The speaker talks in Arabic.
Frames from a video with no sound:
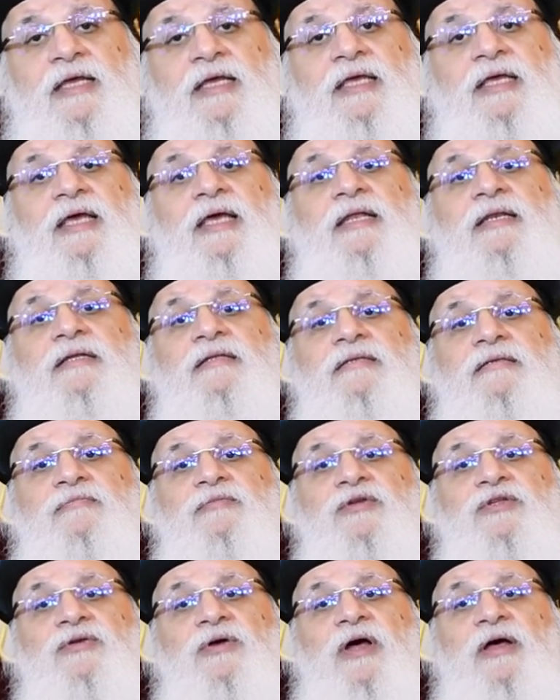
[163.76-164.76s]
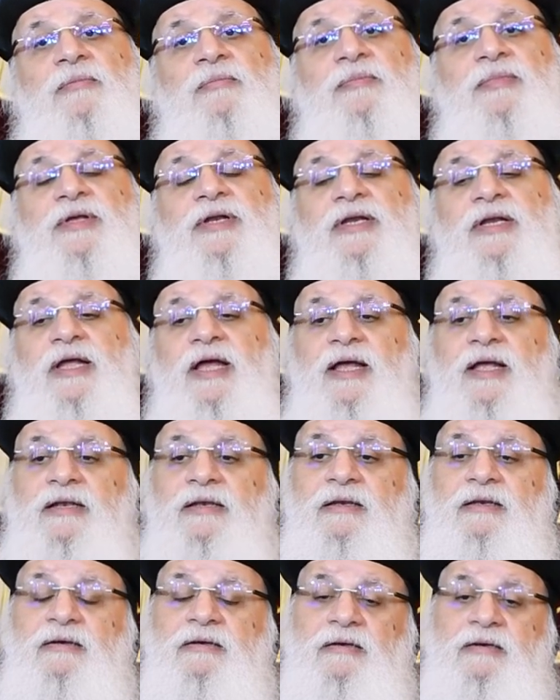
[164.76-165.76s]
كانت بتعبر
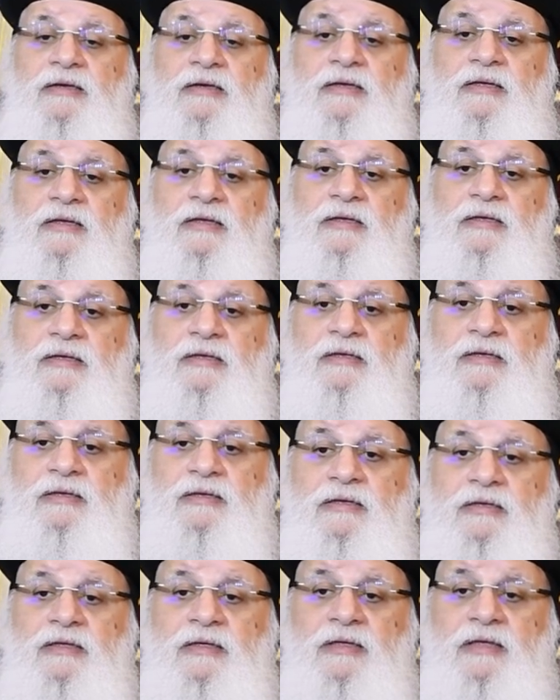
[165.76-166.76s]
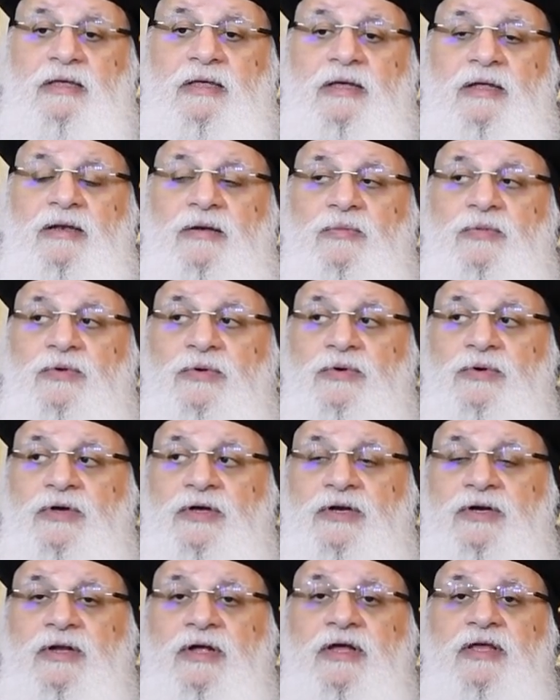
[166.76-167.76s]
عن آه قلبه
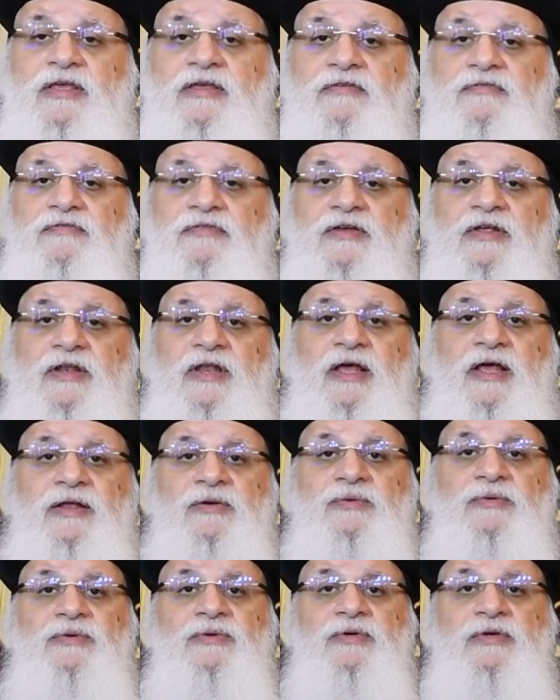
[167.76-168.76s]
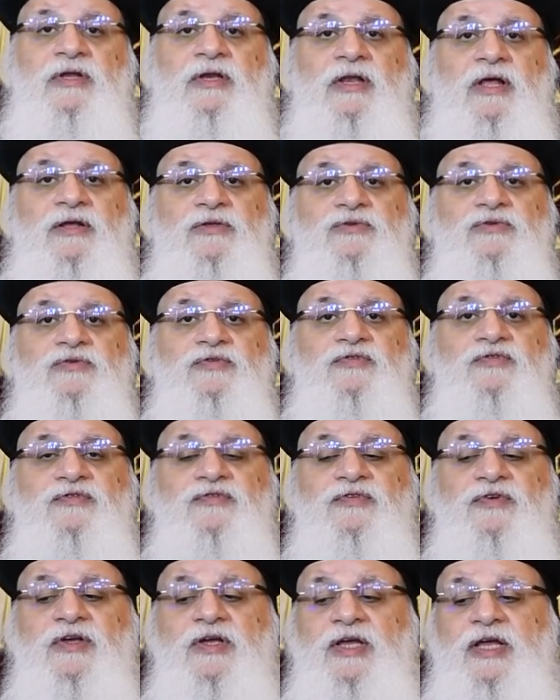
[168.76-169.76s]
الرهيف الحنون
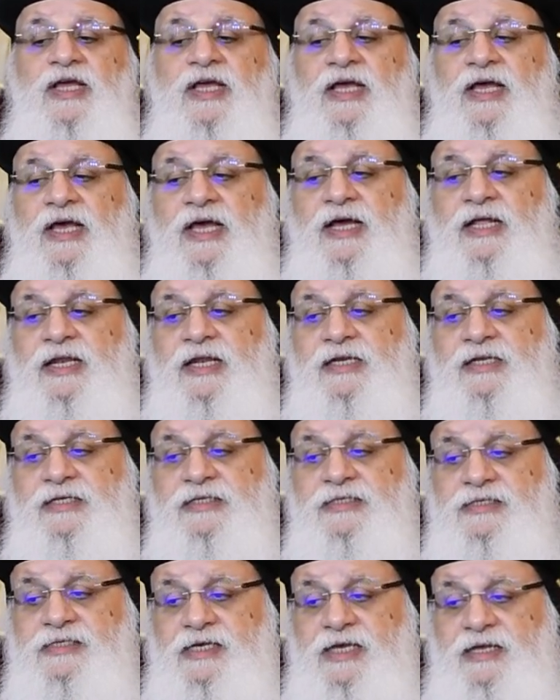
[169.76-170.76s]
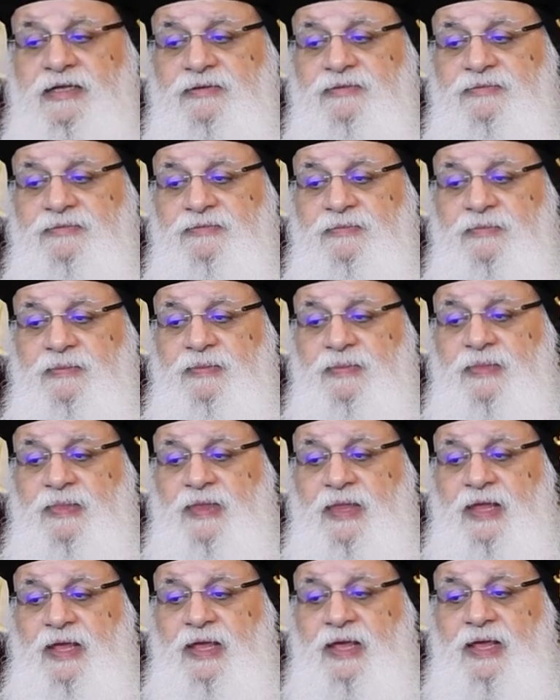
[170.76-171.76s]
العطوف على الإنسان
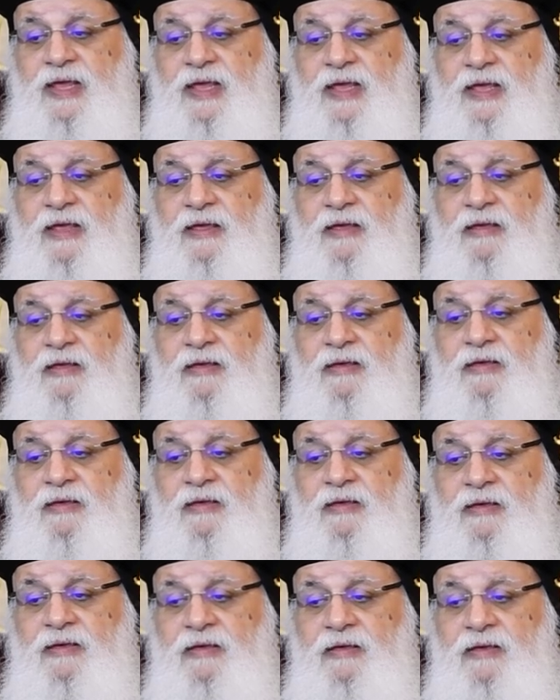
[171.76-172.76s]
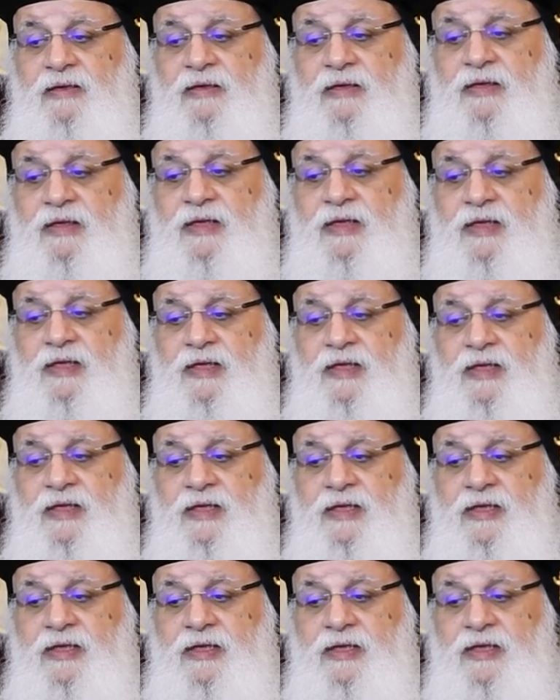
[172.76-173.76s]
آه, آه،,
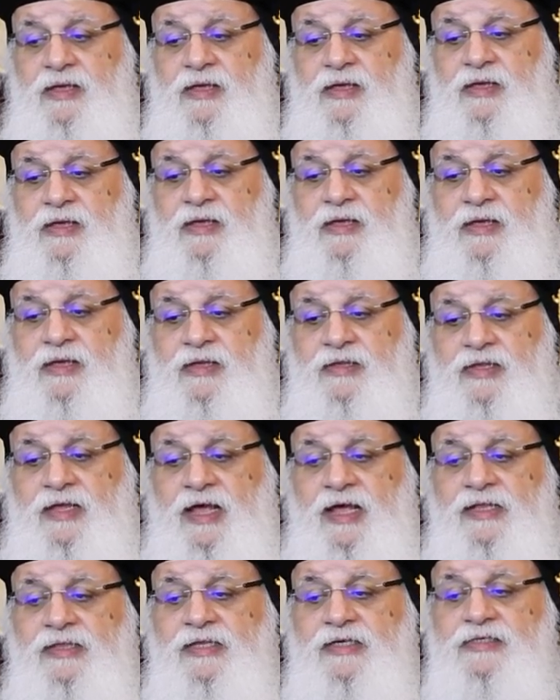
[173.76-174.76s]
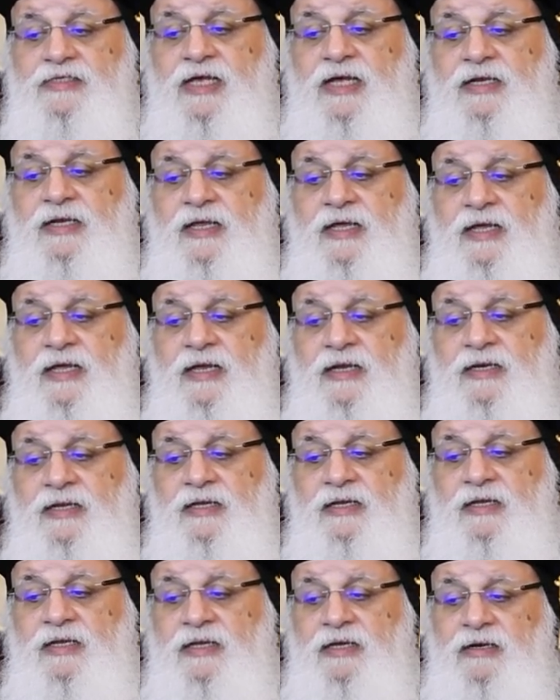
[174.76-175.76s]
آه، تحدث عنها
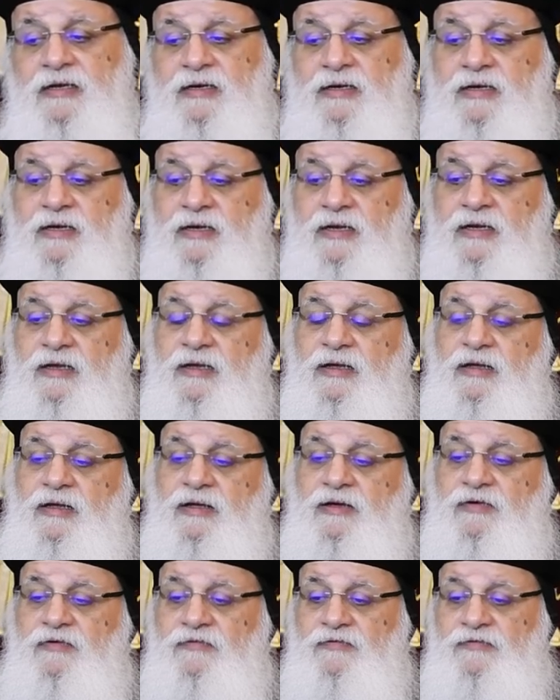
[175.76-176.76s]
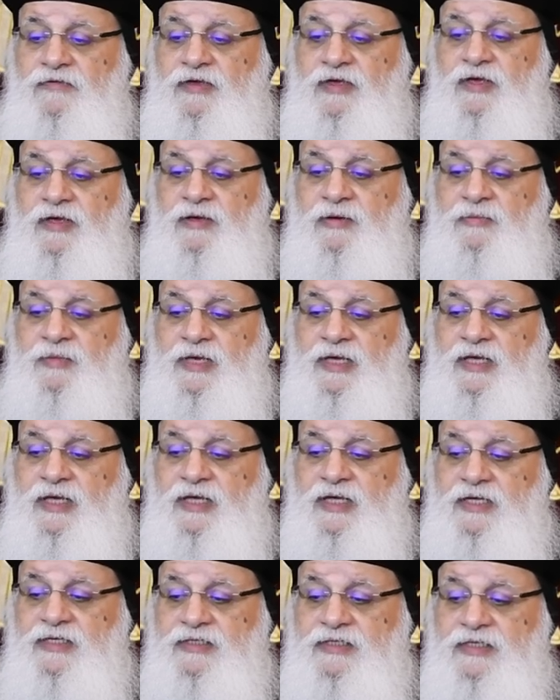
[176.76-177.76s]
الإنجيل في أماكن
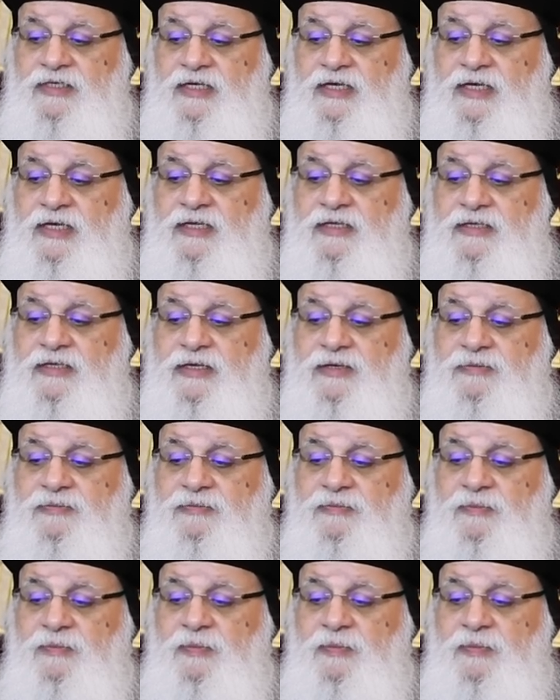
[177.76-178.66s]
كثيرة جداً